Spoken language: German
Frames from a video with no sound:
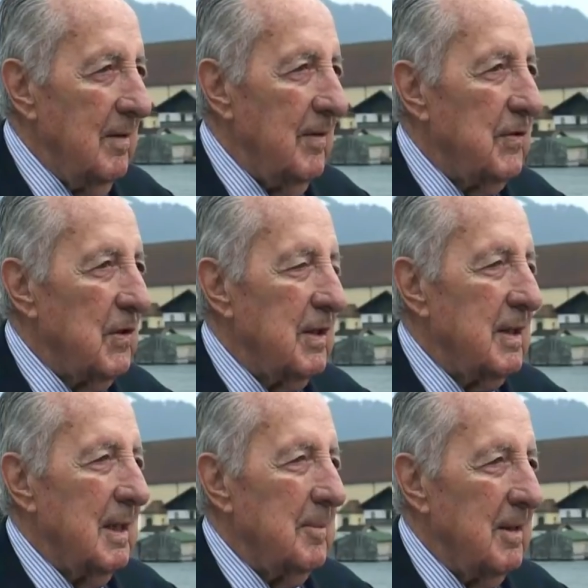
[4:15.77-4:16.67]
Wir
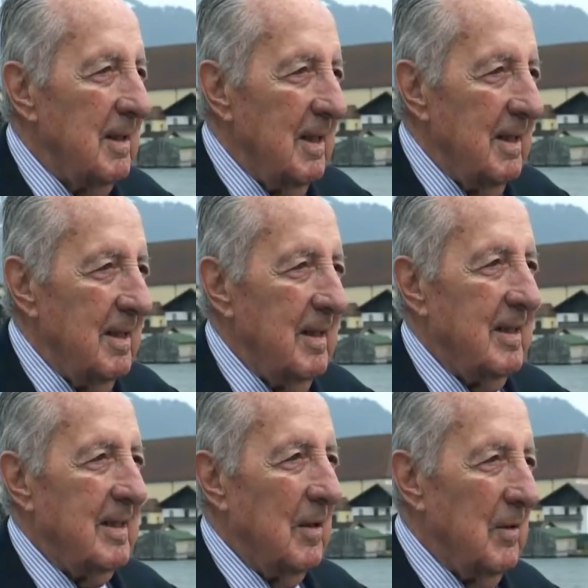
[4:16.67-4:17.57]
sollten aber
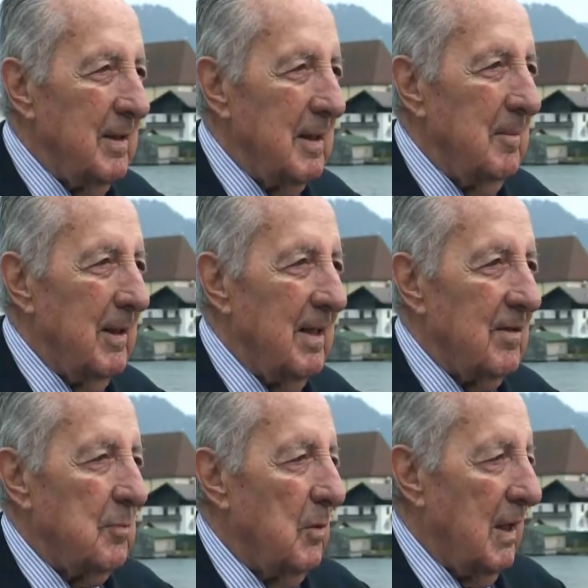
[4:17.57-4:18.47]
nicht dauernd immer
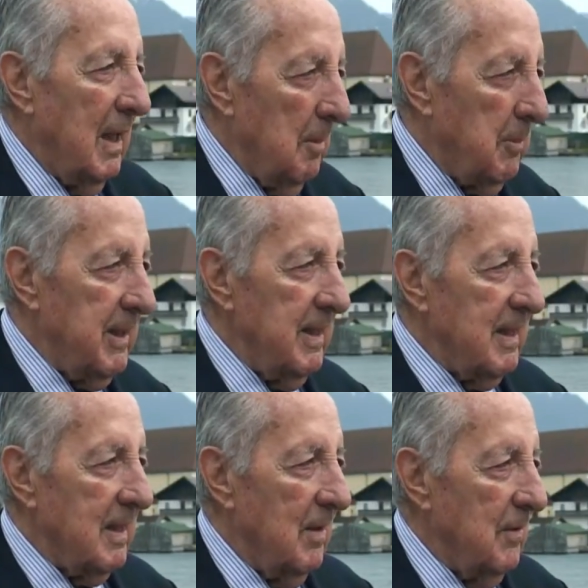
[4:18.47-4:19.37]
als
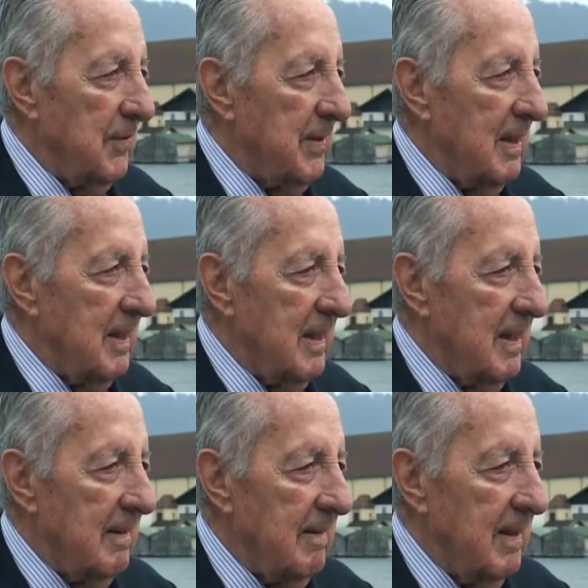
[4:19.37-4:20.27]
Moralprediger auftreten.
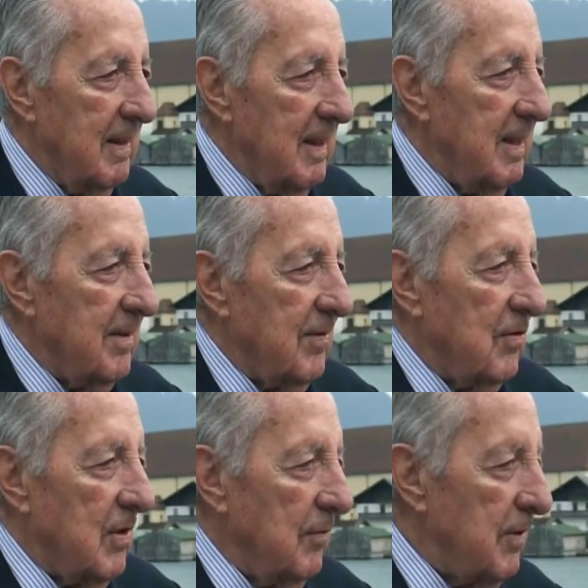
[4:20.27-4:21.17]
Nicht wahr?
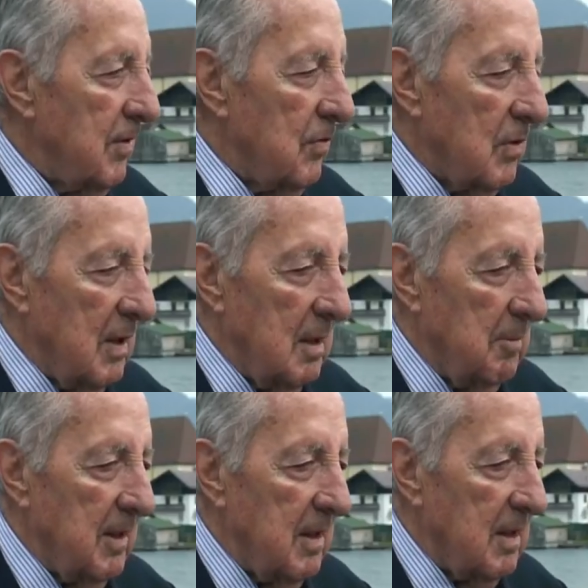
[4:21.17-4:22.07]
Erstens haben wir dazu keine
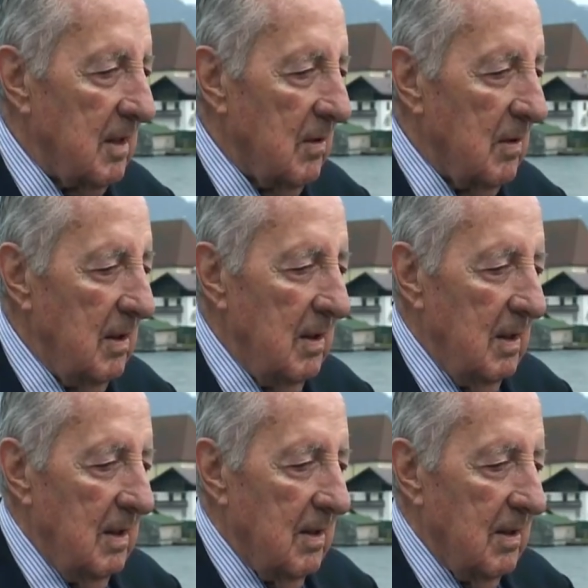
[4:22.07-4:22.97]
Berechtigung.
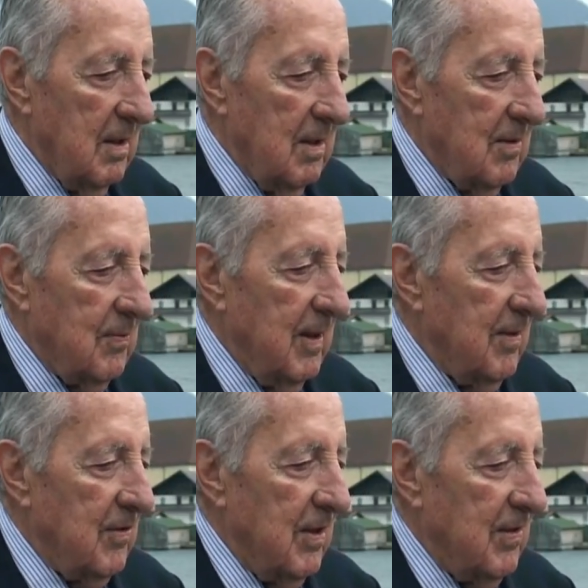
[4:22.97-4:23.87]
Äh,
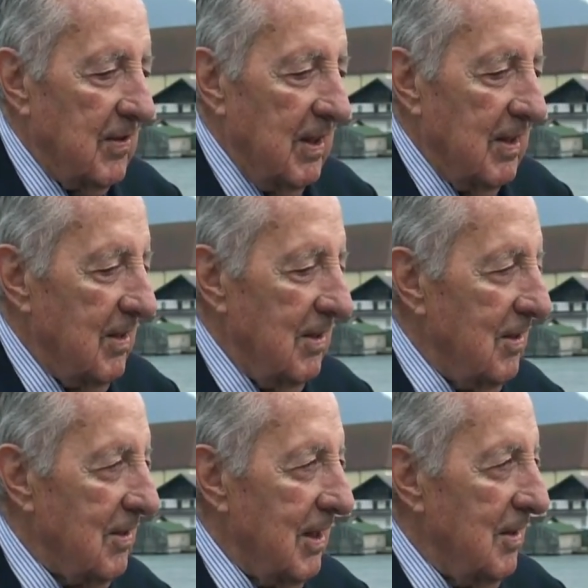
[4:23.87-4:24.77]
zweitens hat es kein,
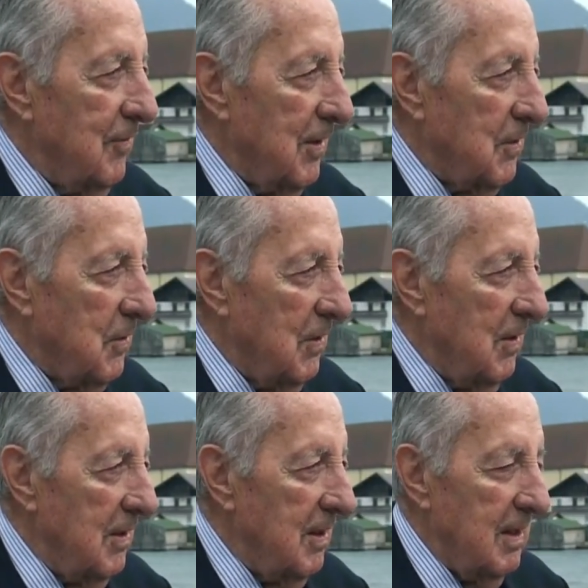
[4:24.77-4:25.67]
äh, keine
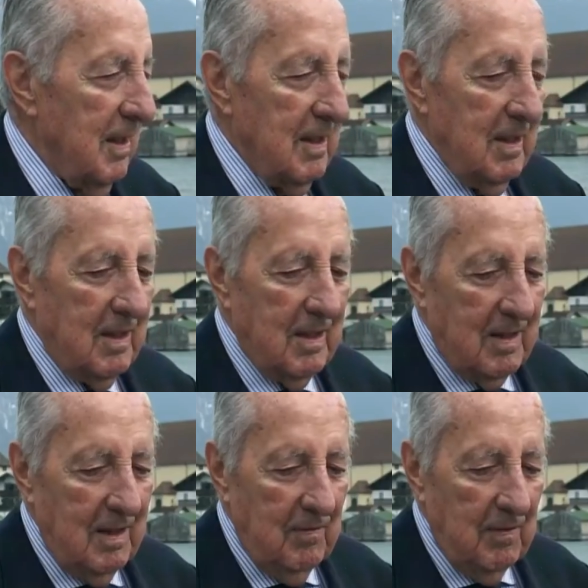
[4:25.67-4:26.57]
Wirkung, eher eine
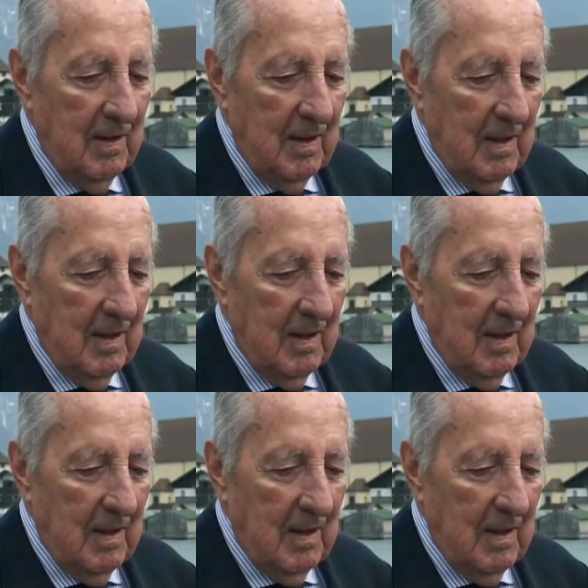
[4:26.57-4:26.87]
negative.